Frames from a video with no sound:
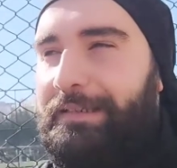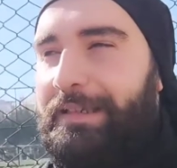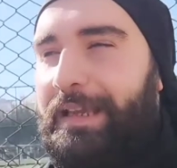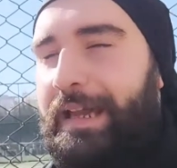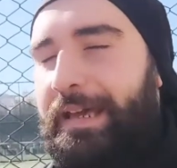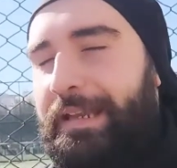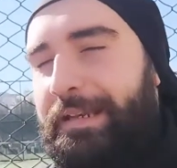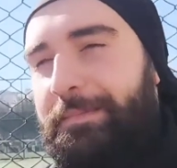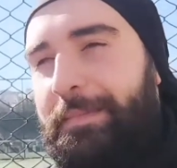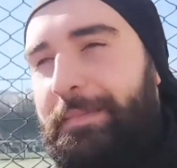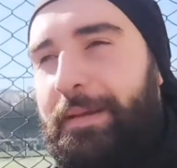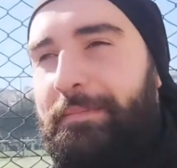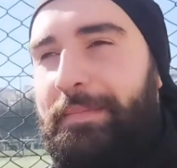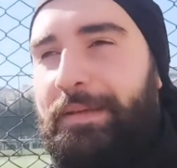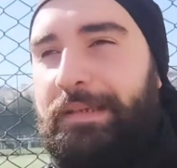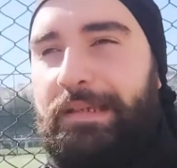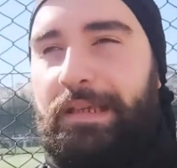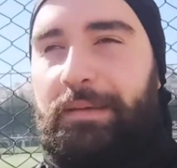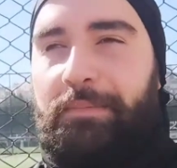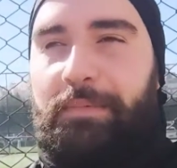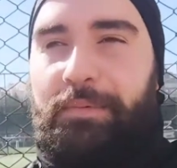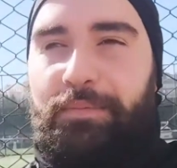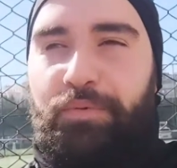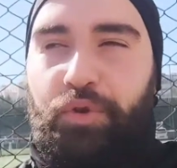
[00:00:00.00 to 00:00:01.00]
Yani ben
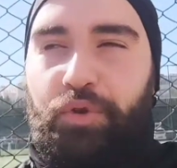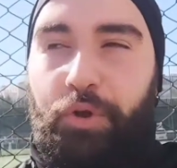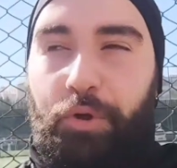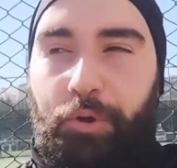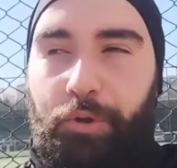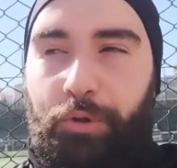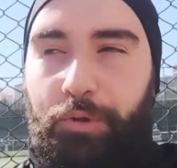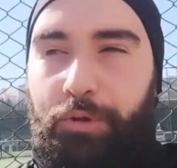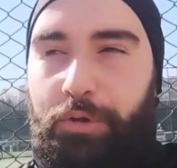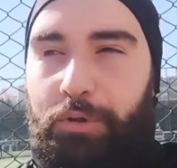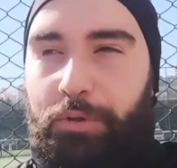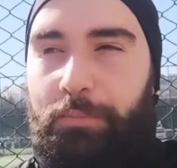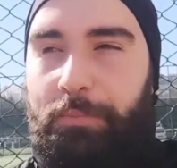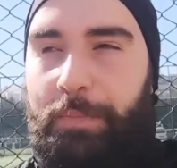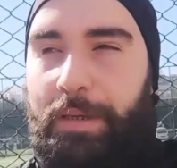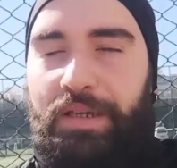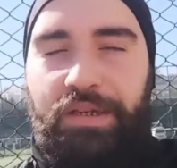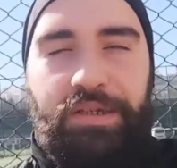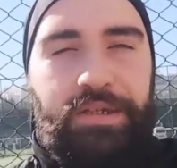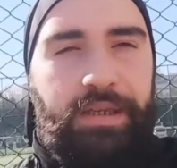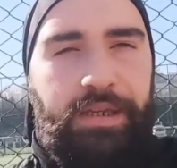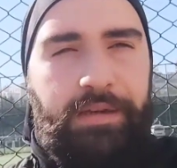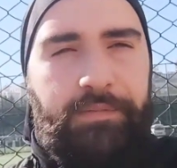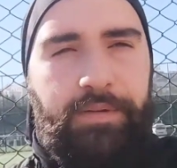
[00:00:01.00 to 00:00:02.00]
mesela bir buçuk ay oldu.
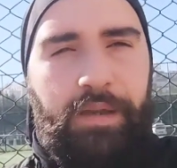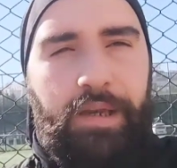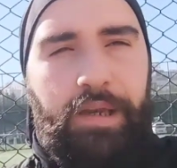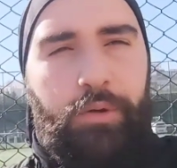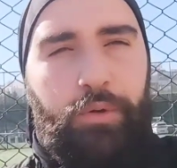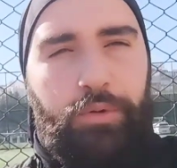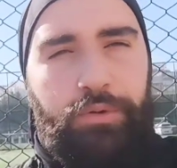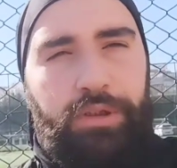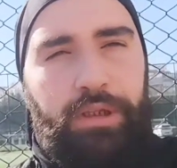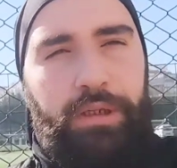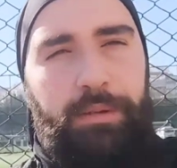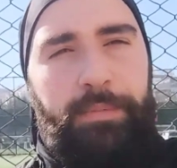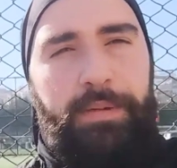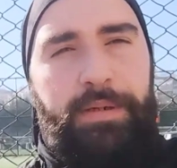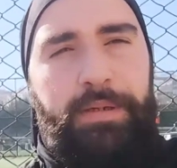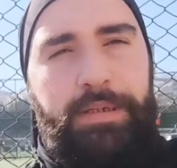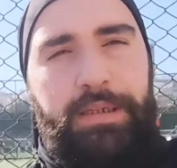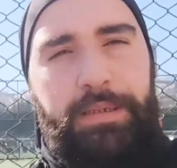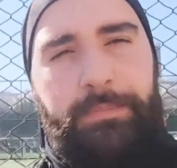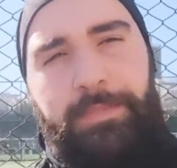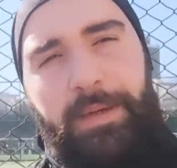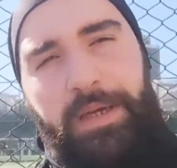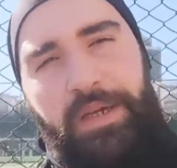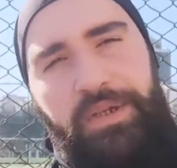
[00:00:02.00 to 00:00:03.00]
Beş kere falan ortalama.
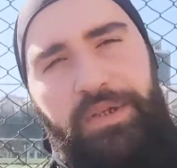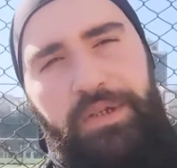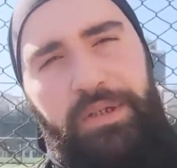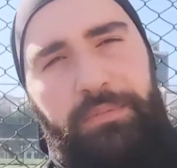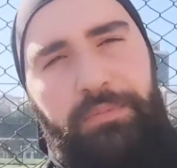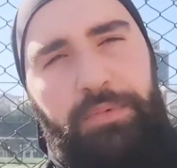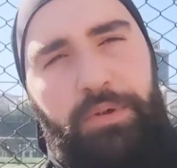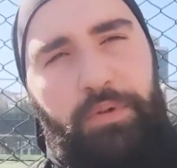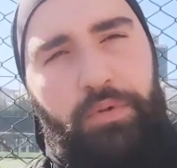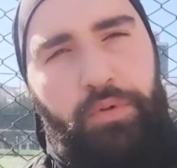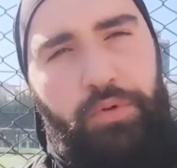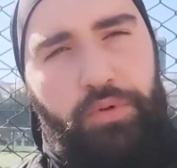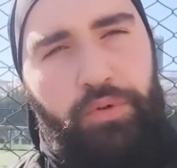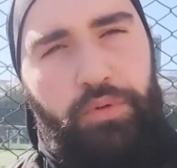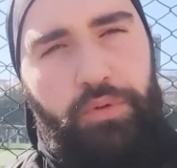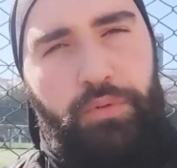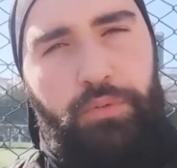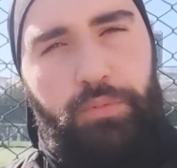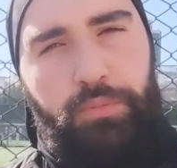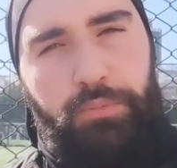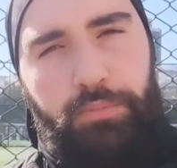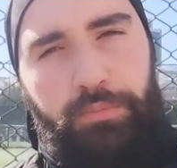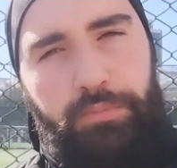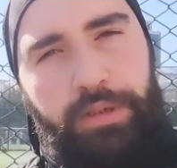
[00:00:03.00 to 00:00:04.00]
İlk başladığımda üç gün
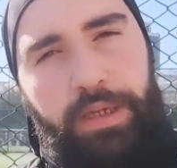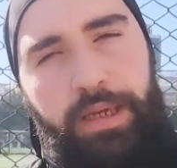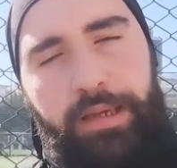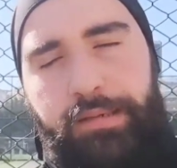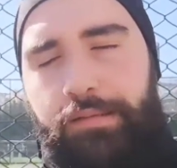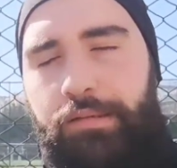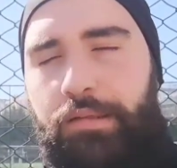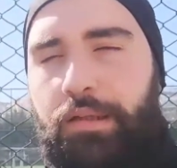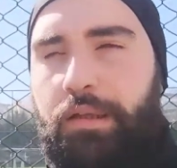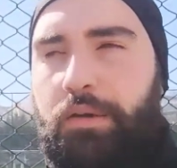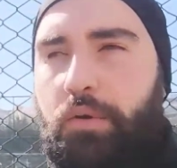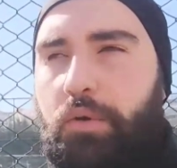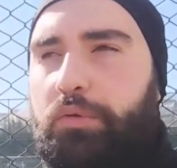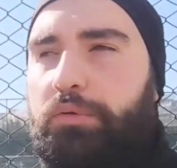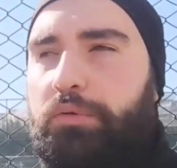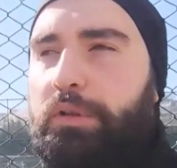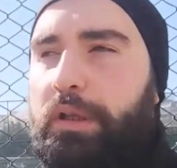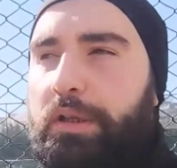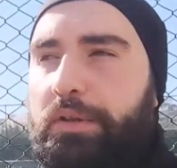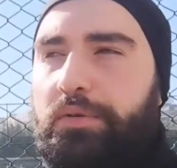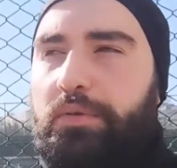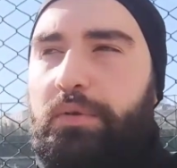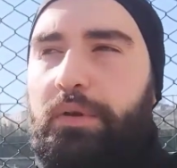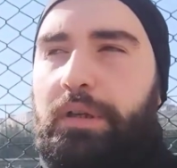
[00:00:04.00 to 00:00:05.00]
yazdılar.
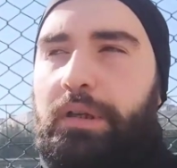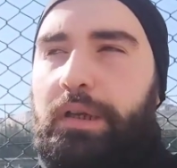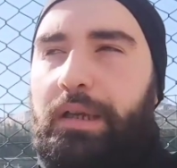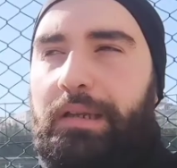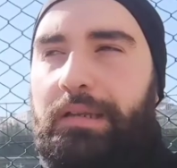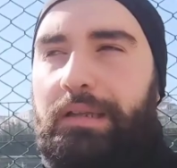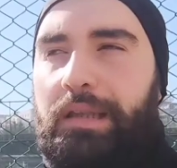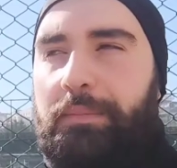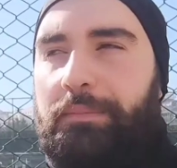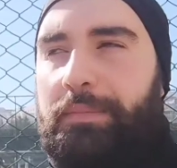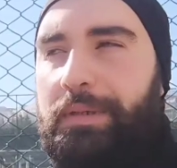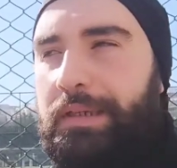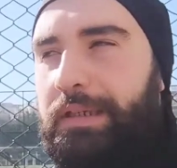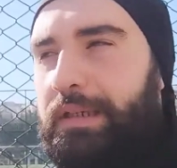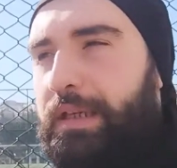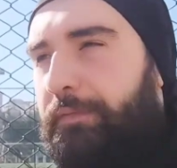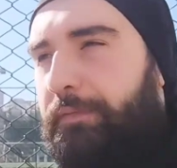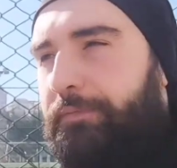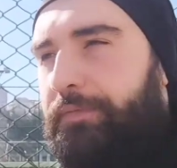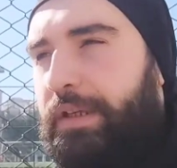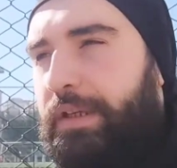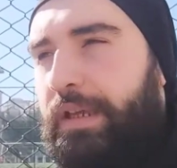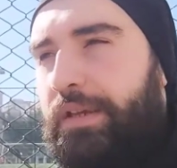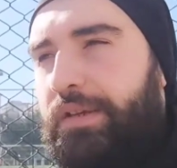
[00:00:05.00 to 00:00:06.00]
Ondan sonra aradan bir iki
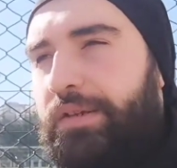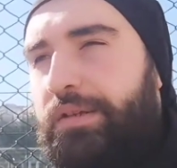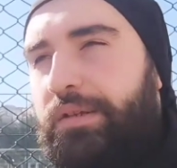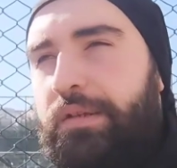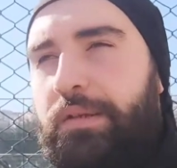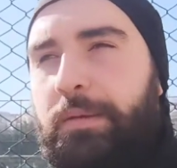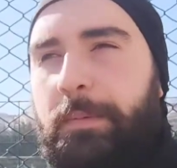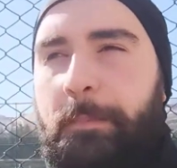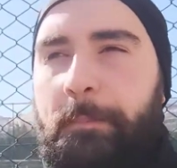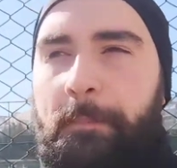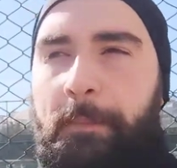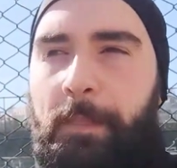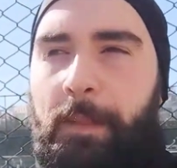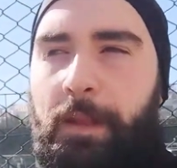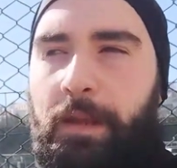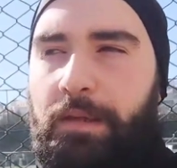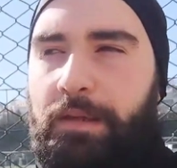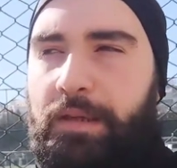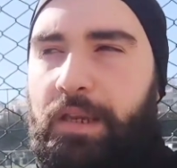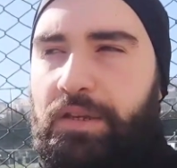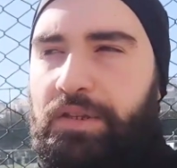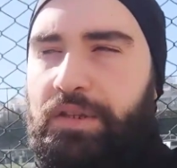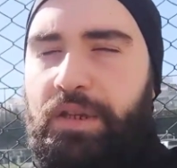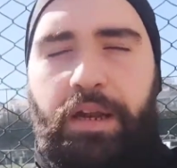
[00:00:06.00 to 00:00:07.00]
hafta geçti.
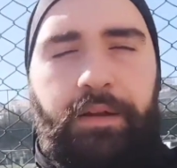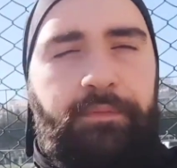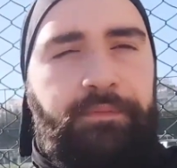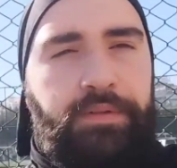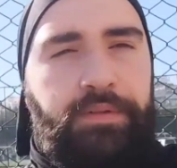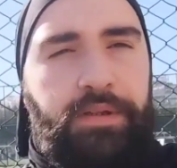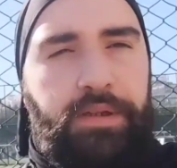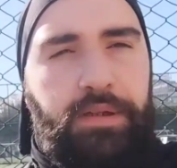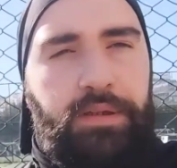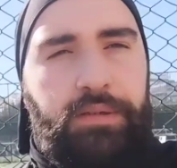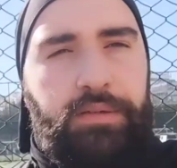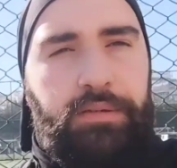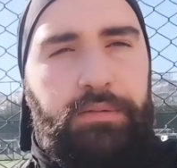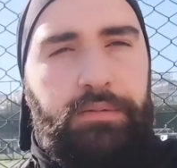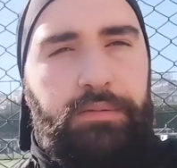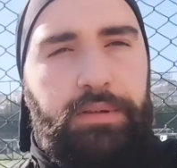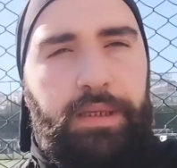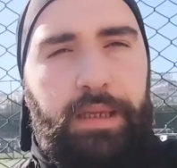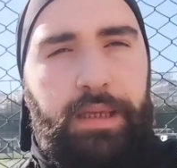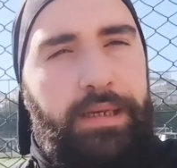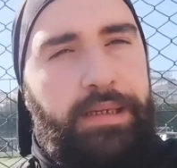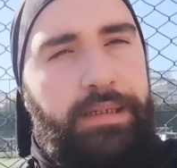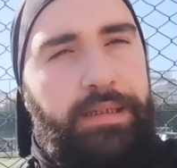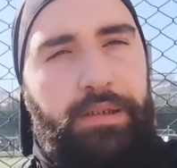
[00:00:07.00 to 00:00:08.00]
Geçen hafta
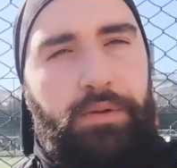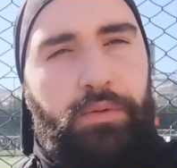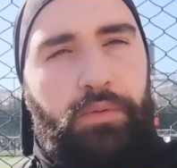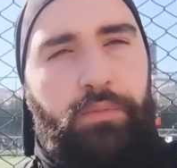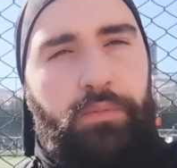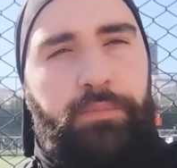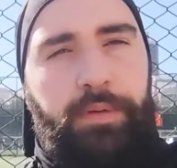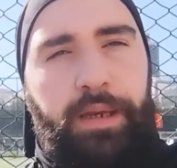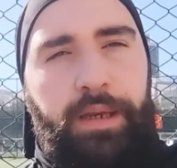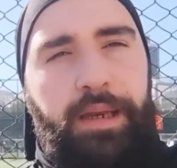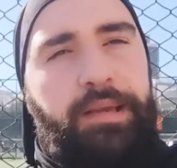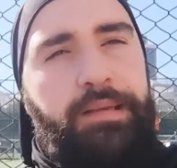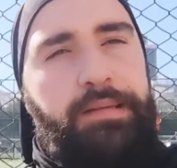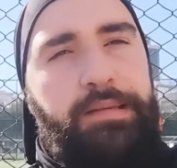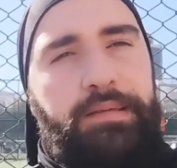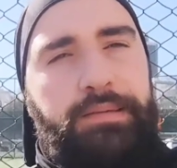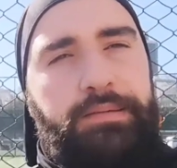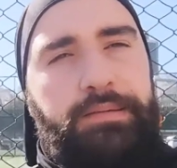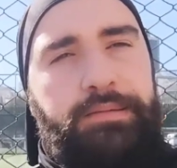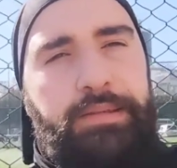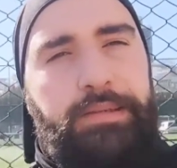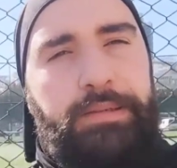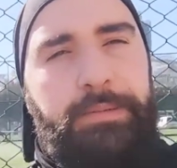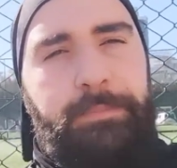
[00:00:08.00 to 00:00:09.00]
yine iki gün falan hazır
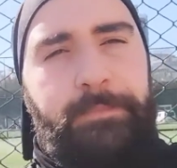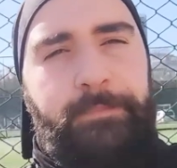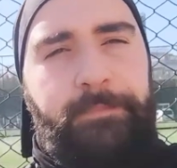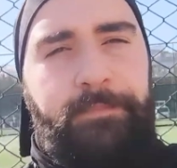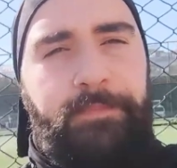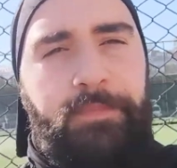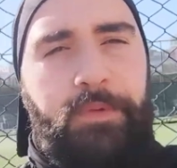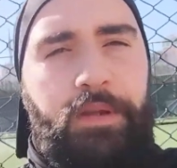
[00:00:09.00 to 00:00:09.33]
kıtaydım.